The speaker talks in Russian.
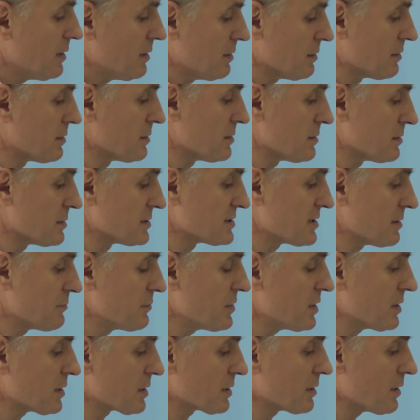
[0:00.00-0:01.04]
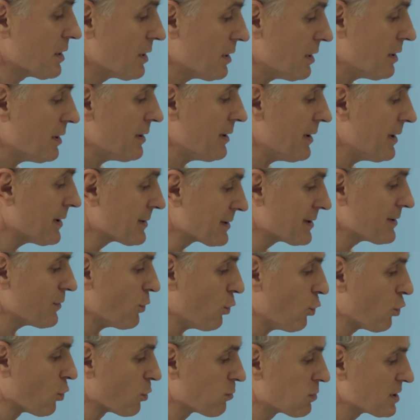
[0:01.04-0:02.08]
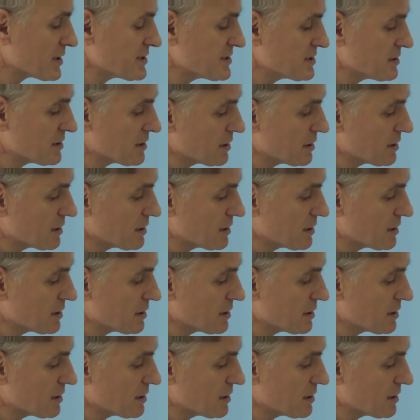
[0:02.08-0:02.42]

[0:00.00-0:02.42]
э, замеры этой области,